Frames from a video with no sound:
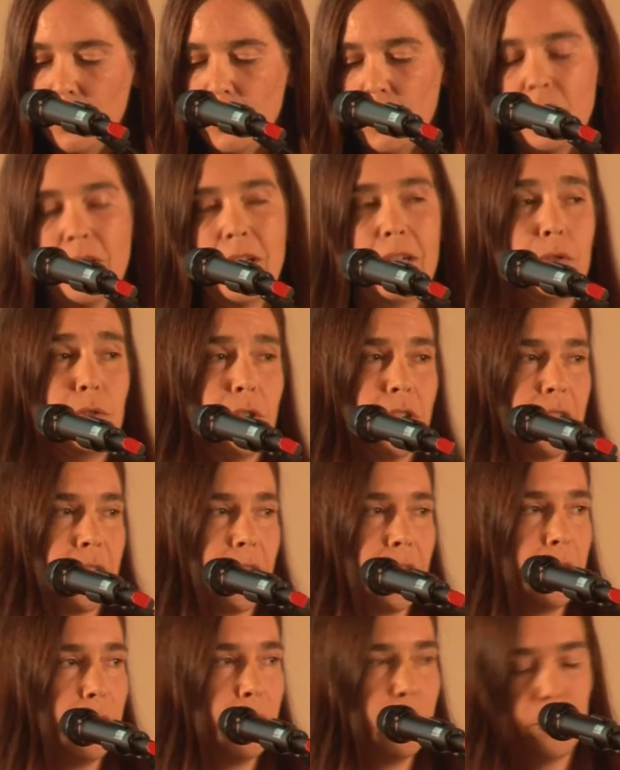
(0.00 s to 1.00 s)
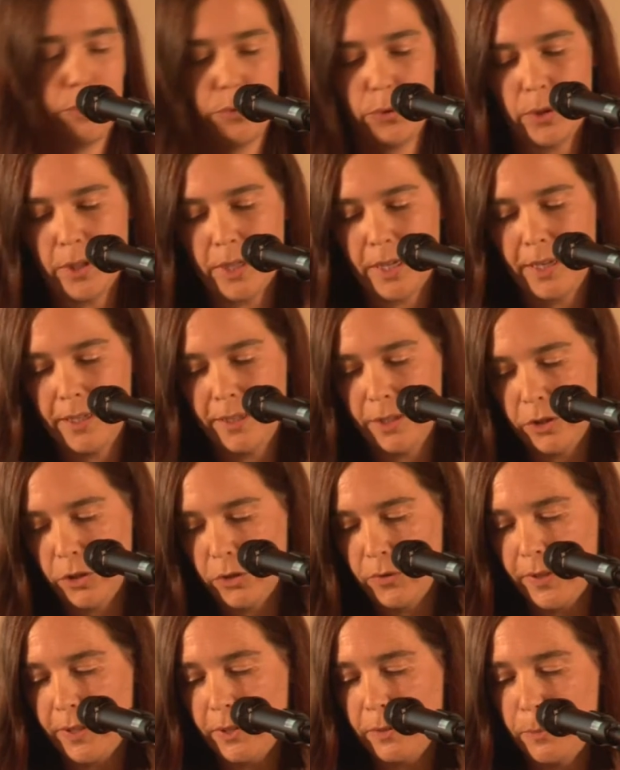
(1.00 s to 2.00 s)
stellvertretend für Rainer
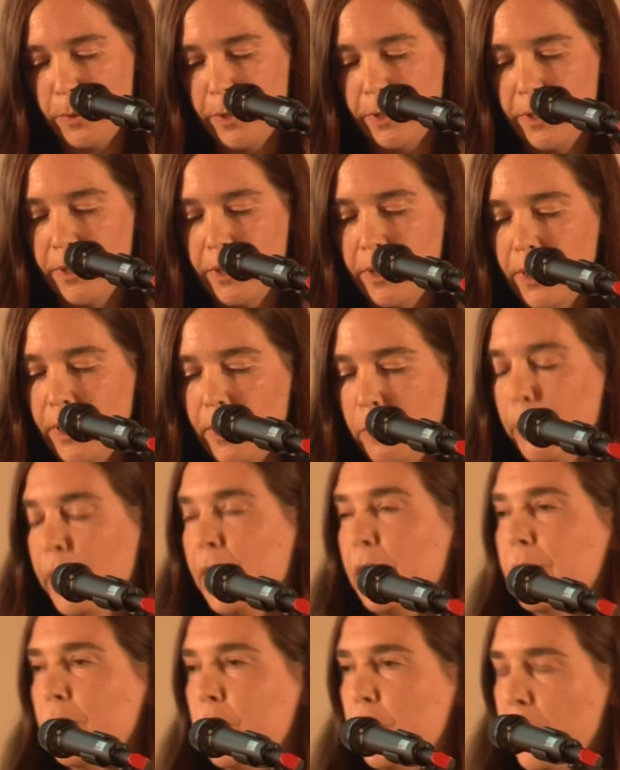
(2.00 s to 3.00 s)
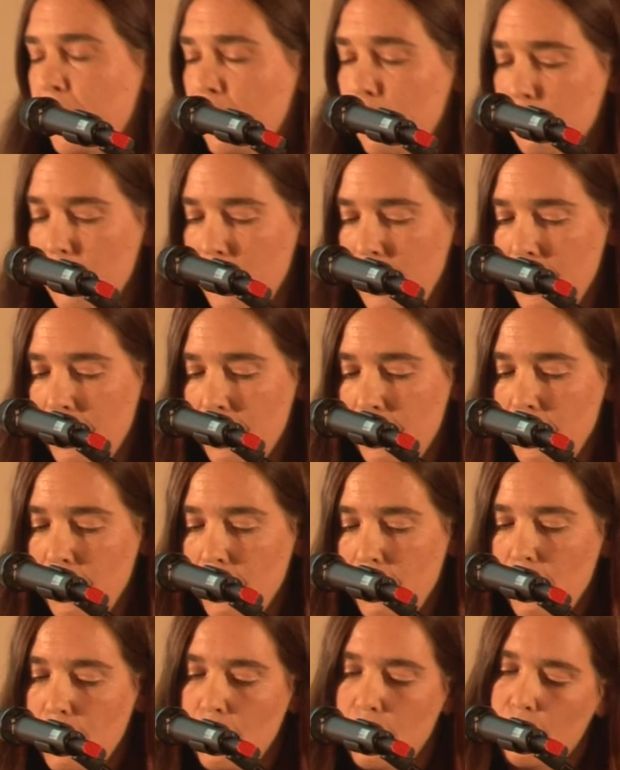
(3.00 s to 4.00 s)
Streppe, Peter Schalferle
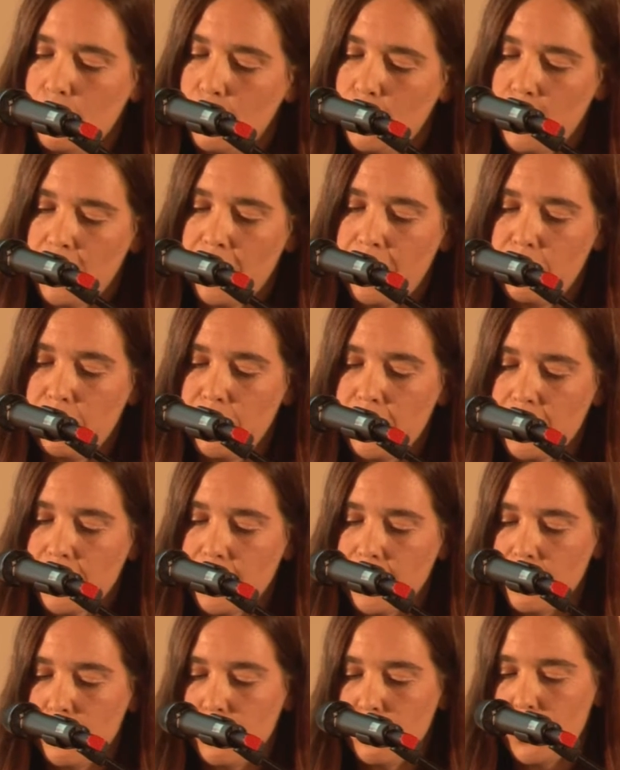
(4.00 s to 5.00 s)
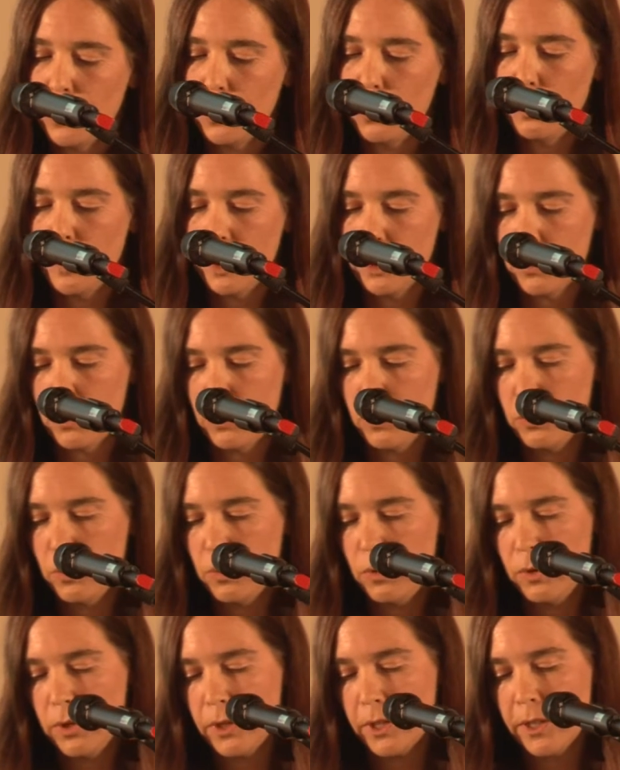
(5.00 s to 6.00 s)
und stellvertretend für Robert
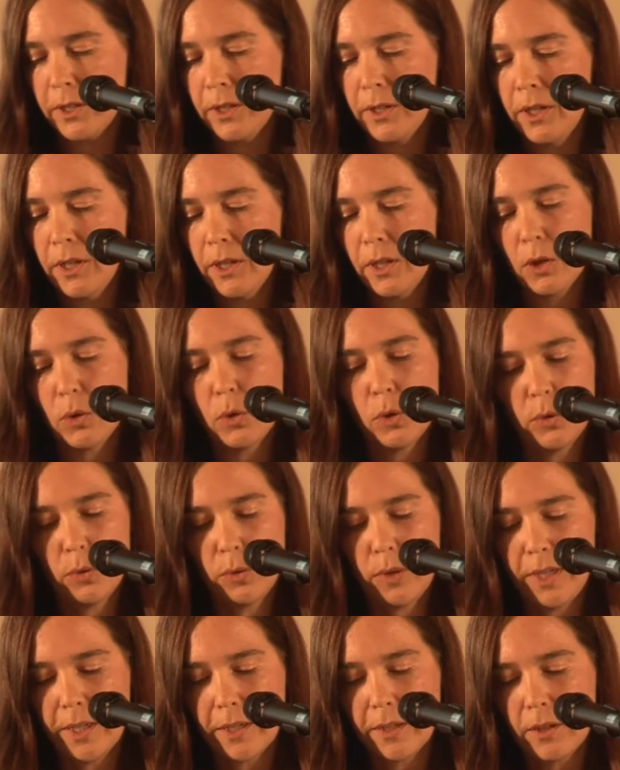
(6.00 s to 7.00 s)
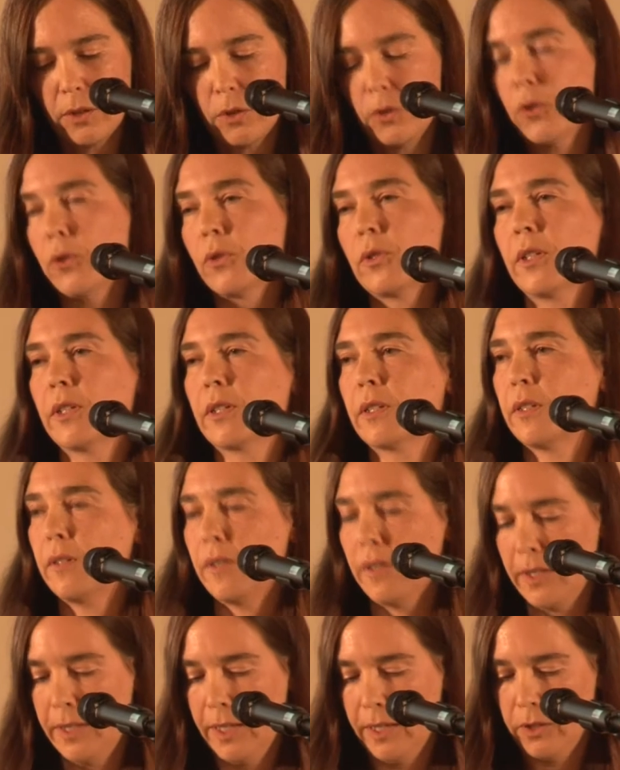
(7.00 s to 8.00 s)
Kutulek, Dr.
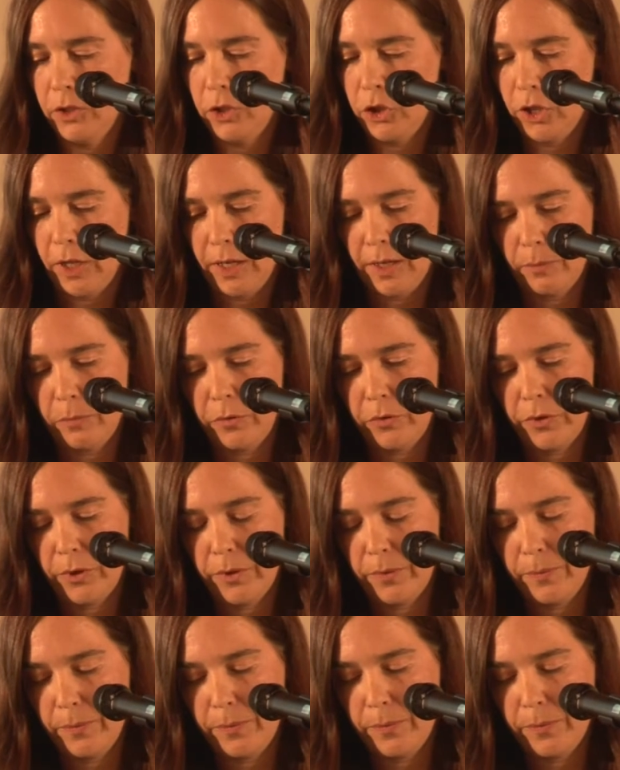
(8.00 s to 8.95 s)
Christian Scharpf.